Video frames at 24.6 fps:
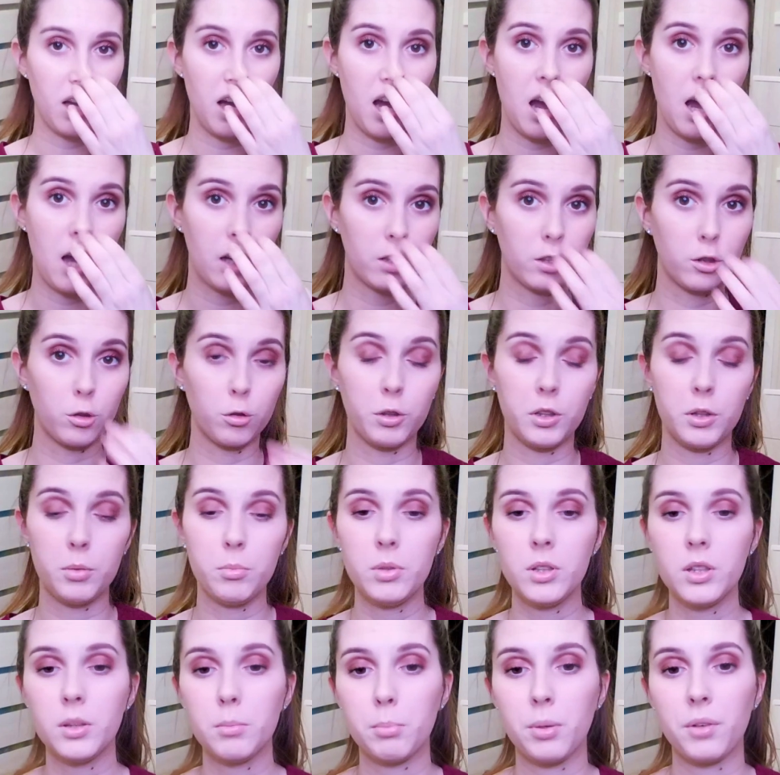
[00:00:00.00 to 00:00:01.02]
А кто
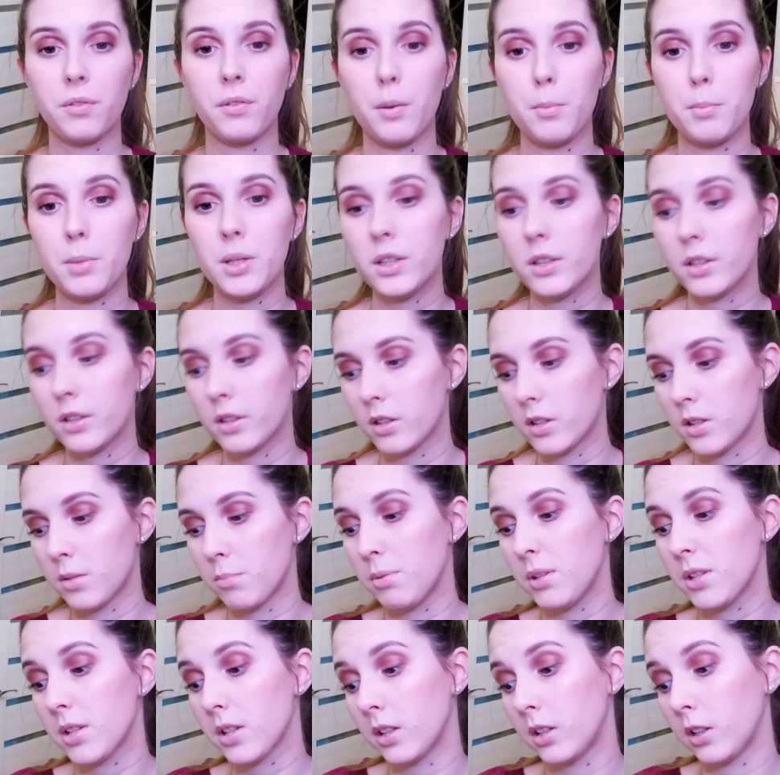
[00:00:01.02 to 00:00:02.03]
именно, по фамильно
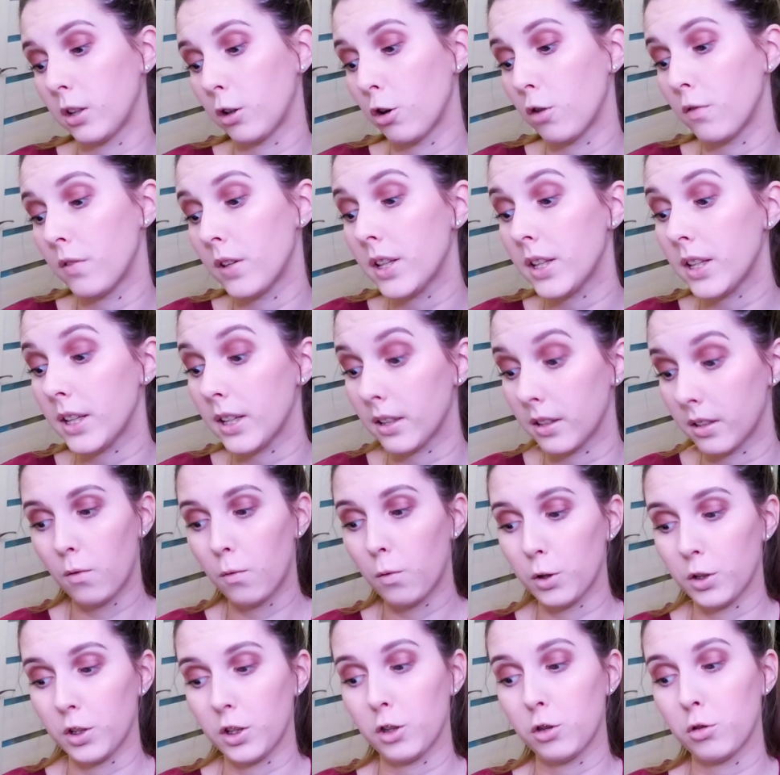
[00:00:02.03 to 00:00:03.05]
списка такого нет.
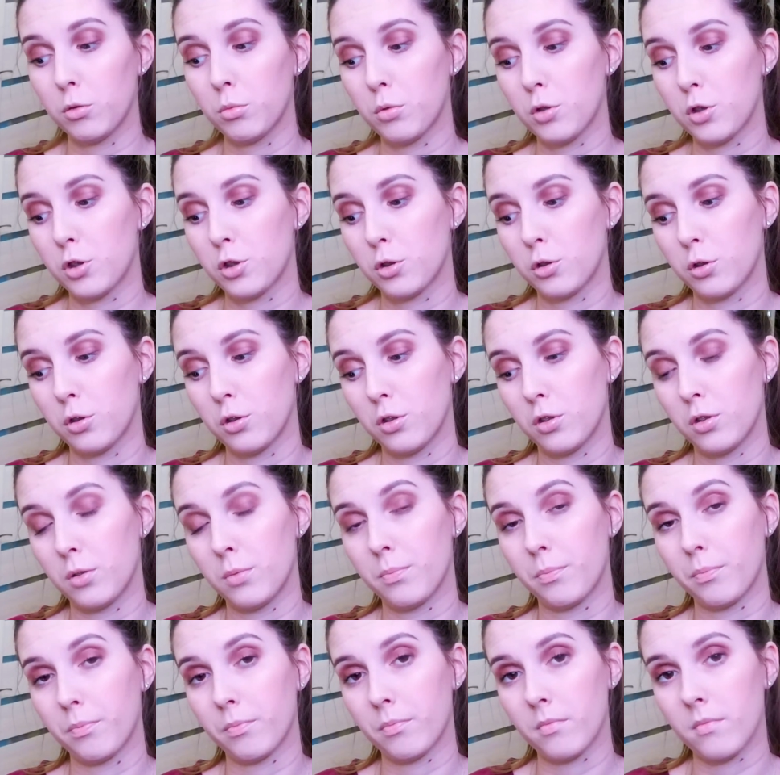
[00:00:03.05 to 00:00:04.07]
Вот, я думаю, что
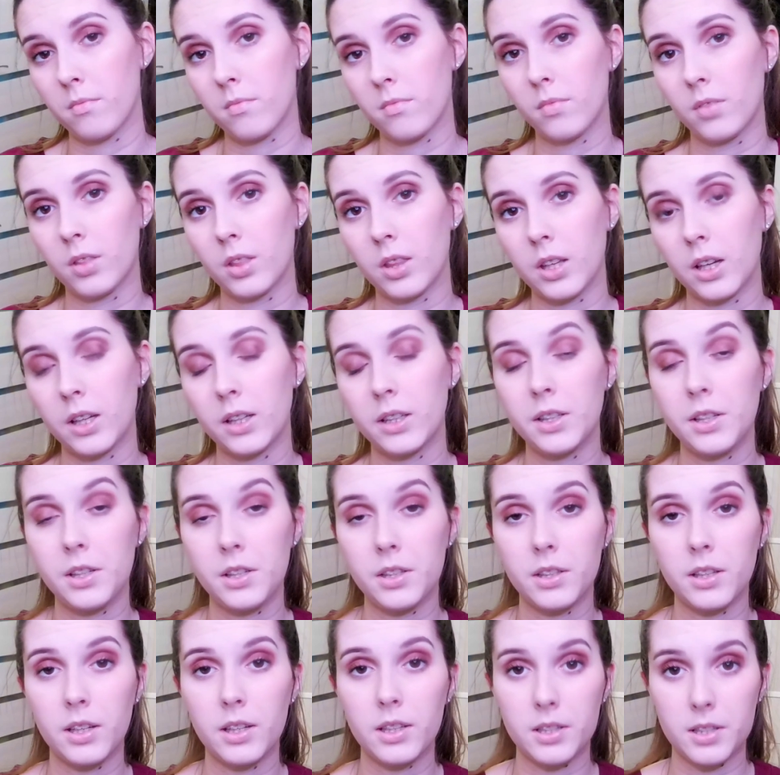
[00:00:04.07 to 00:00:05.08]

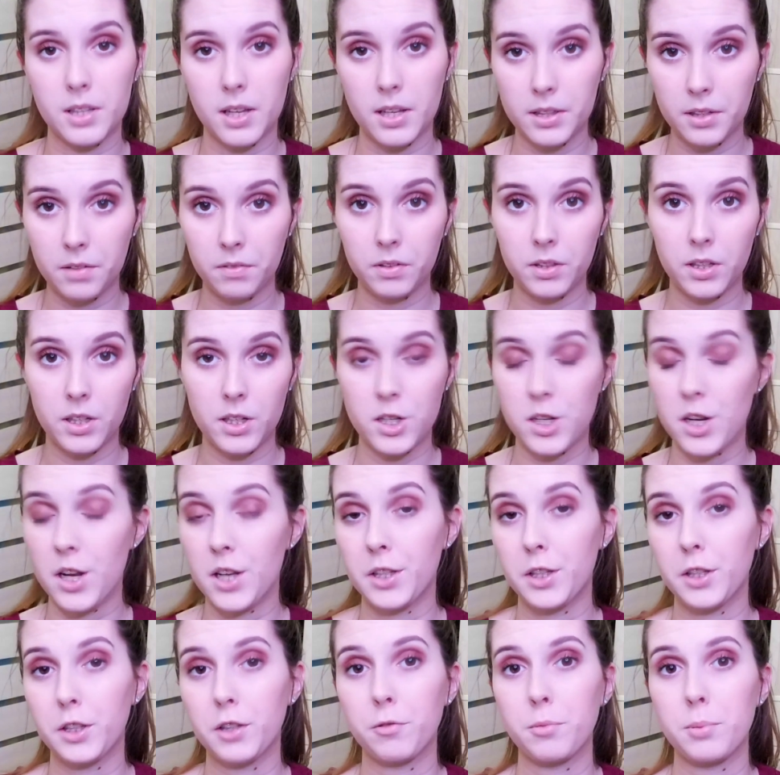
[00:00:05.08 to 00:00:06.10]
Ирина Александровна
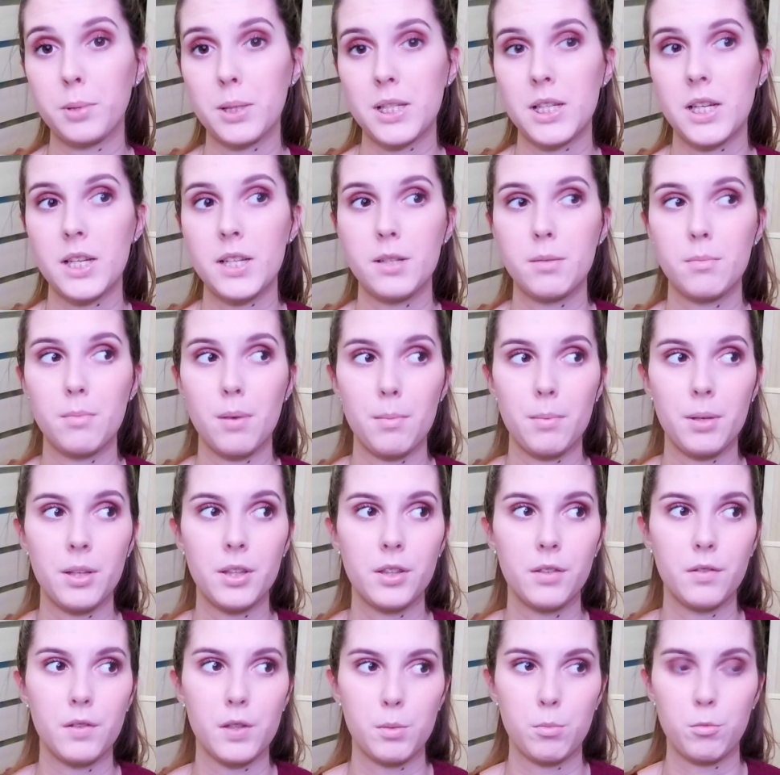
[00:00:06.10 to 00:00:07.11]
решает это в последний
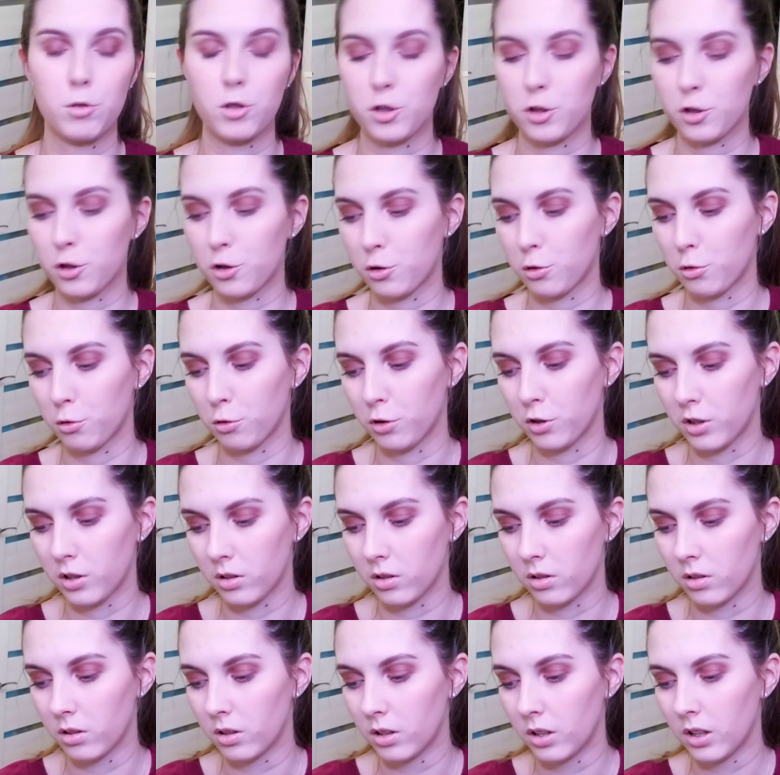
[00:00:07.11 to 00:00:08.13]
момент, и возможно, что
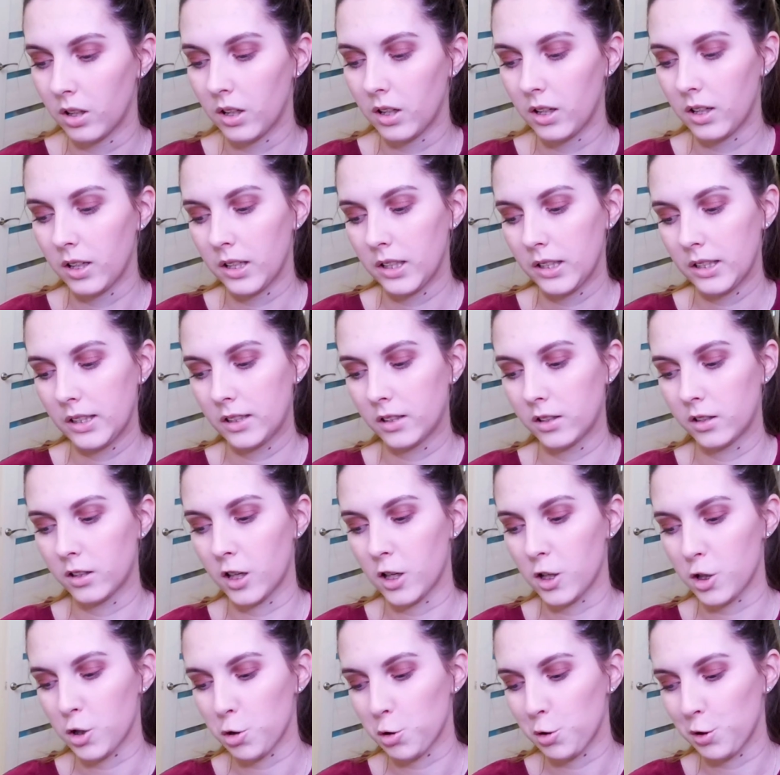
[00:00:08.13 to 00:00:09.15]
это, не
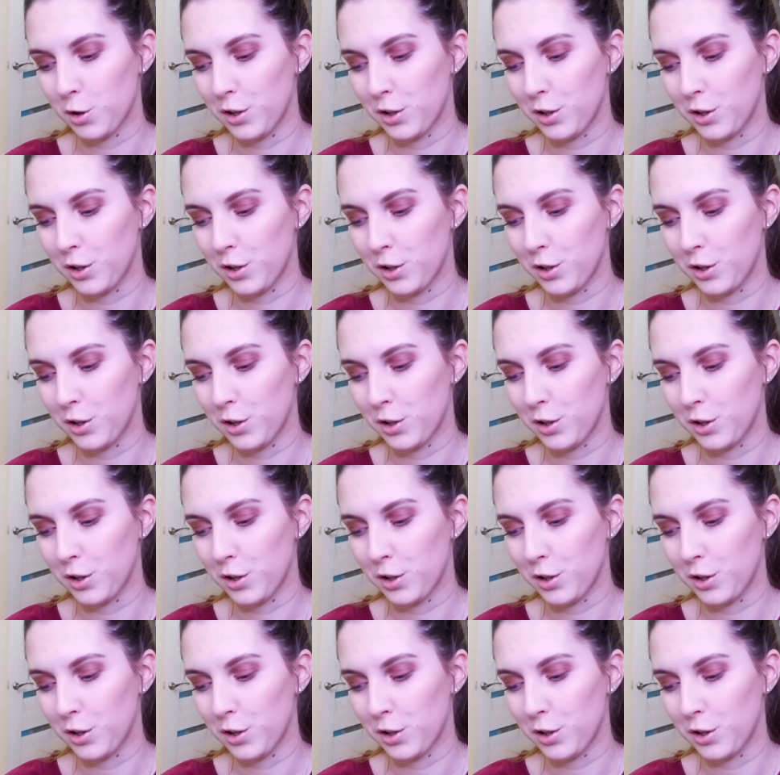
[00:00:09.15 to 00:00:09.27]
знаю, чуть